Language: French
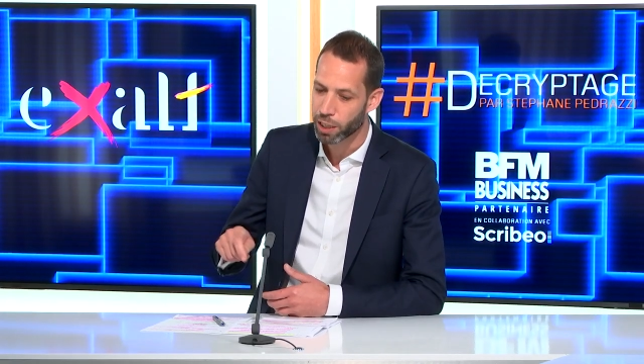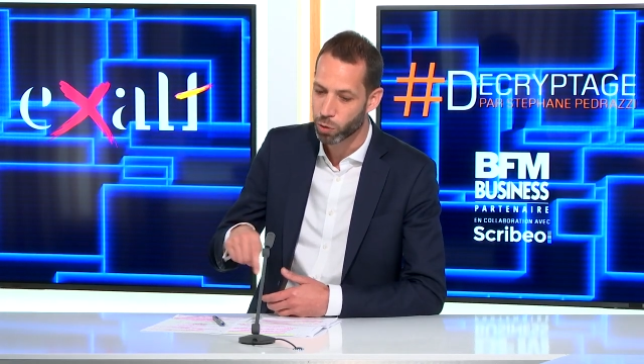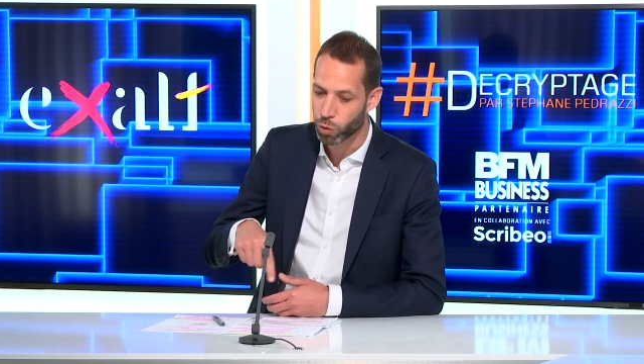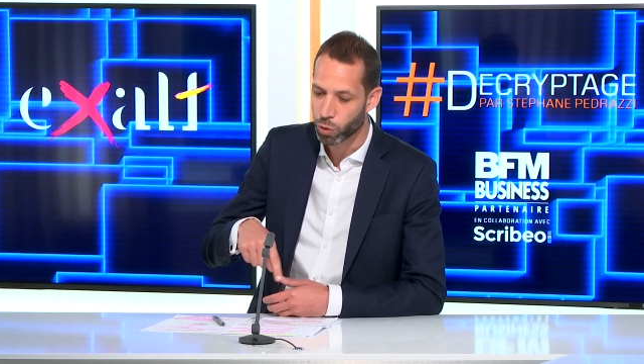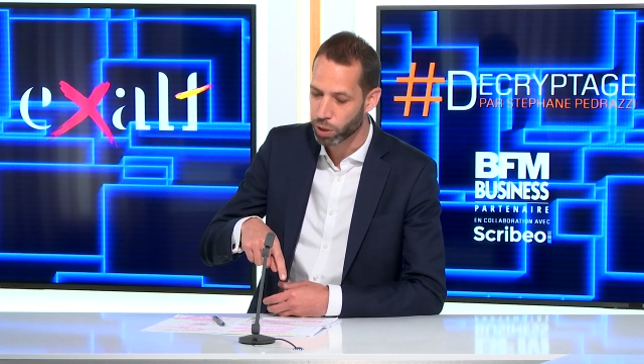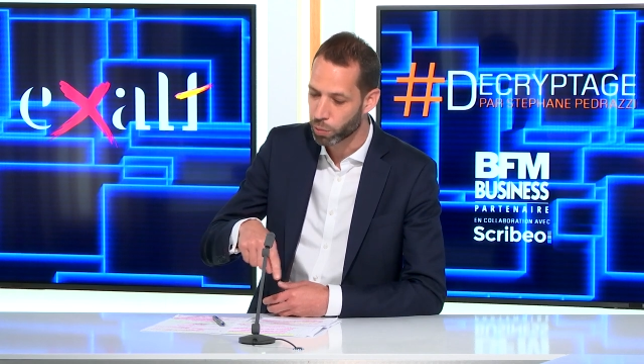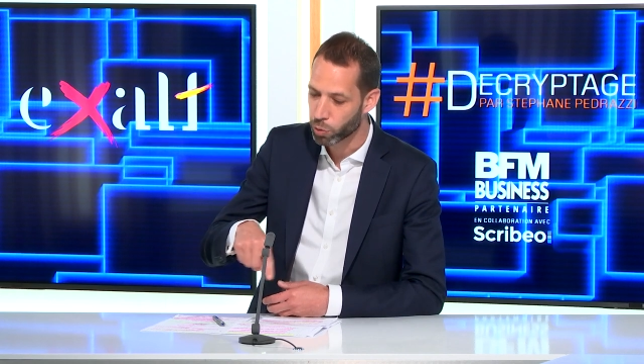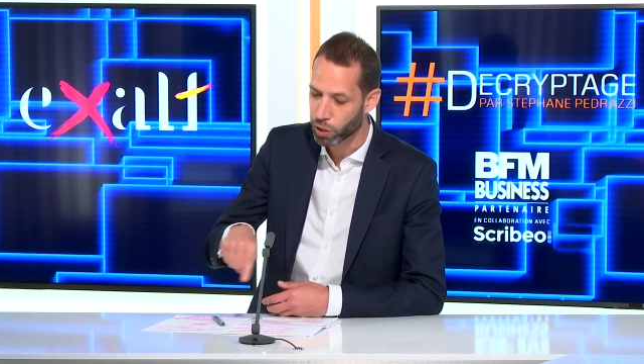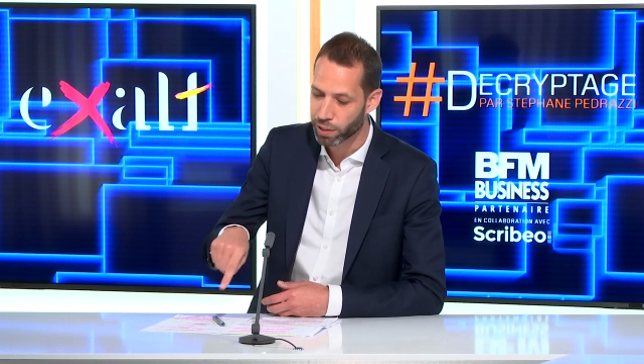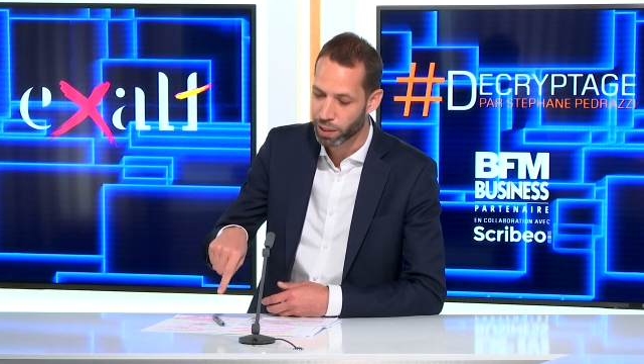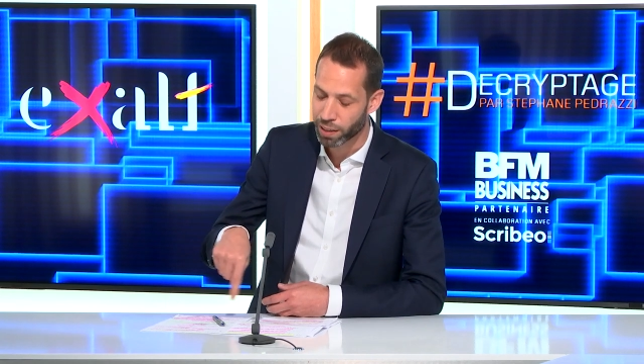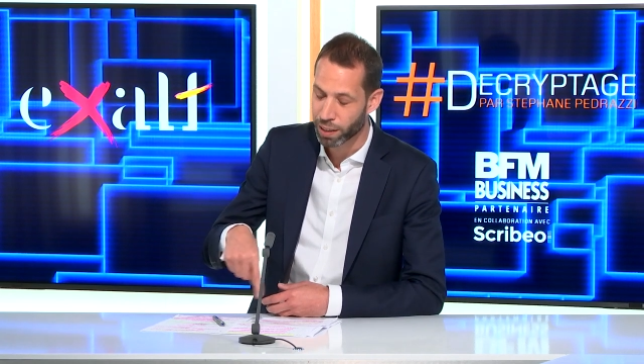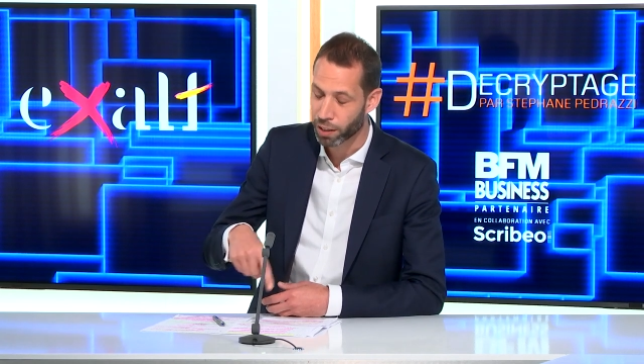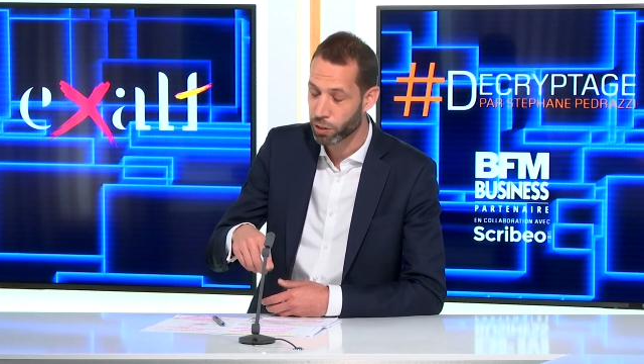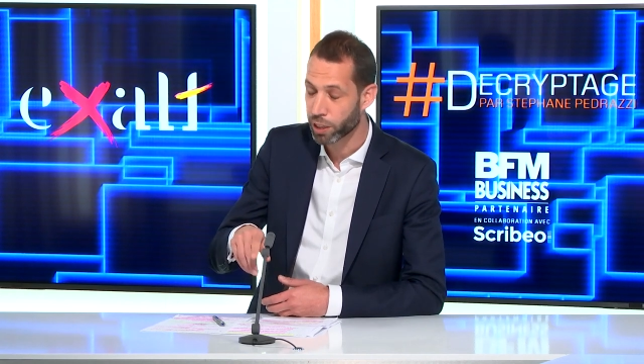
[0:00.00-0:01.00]
Et donc on a besoin
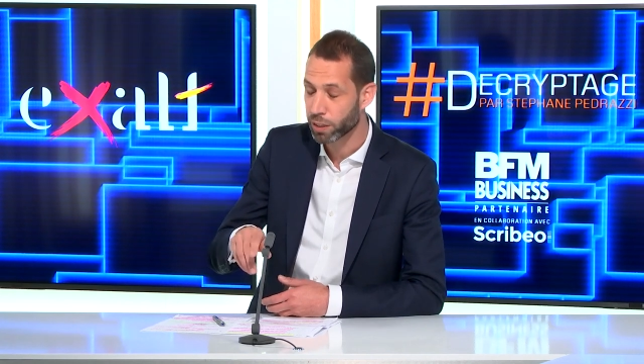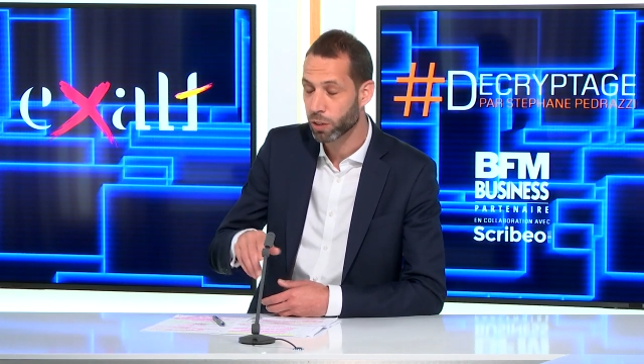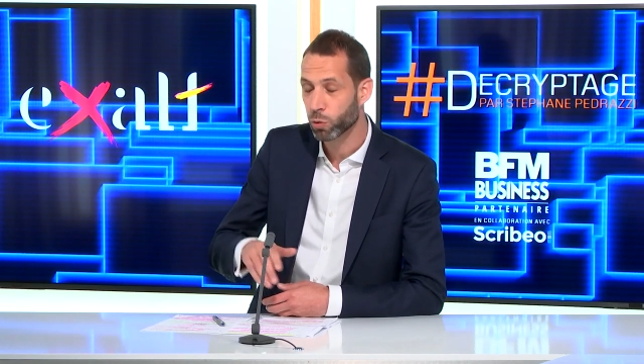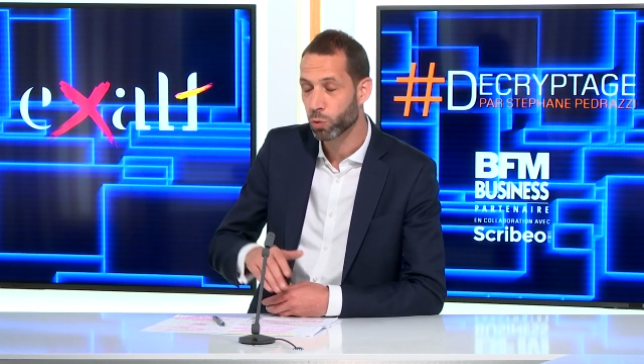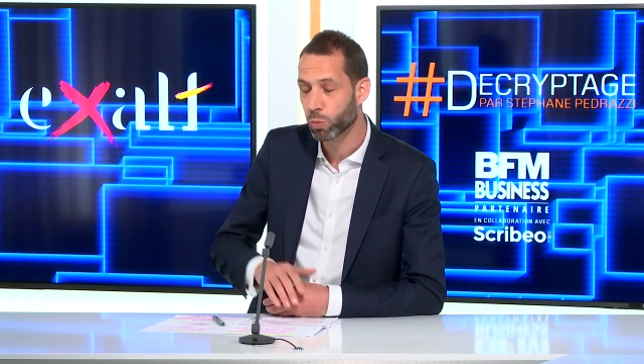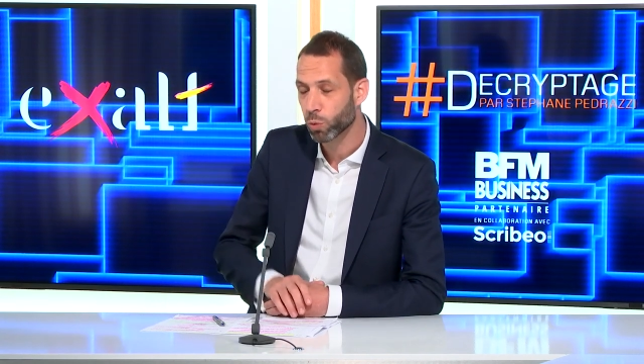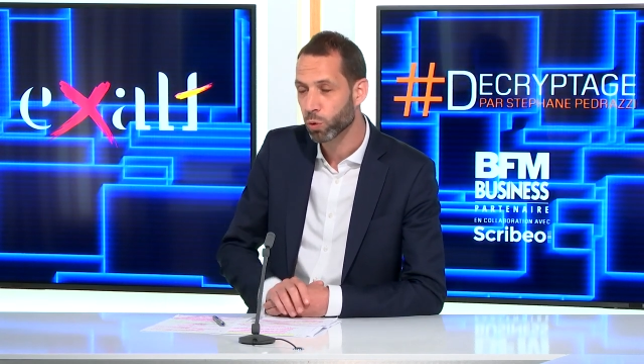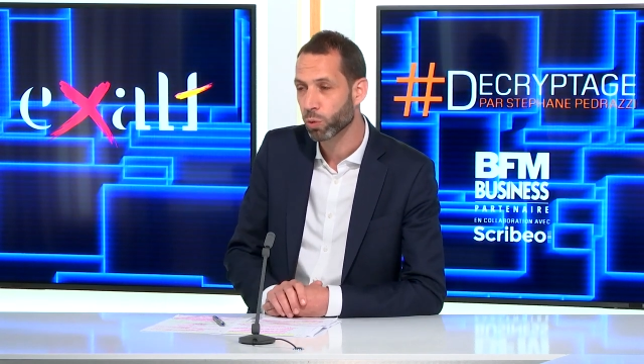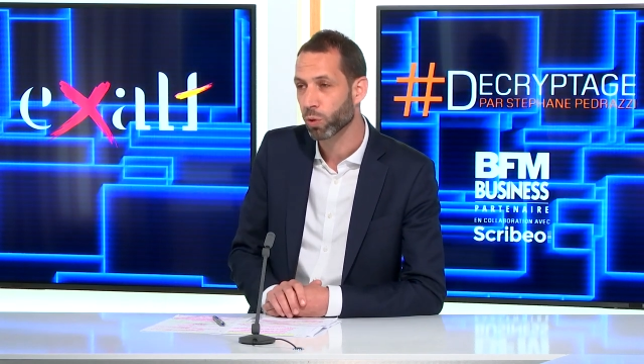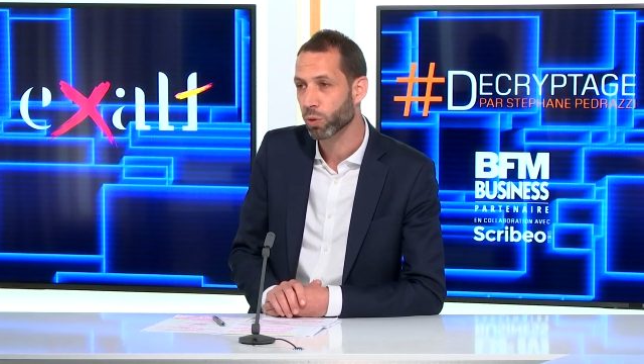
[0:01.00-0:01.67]
d'interconnecter tout le monde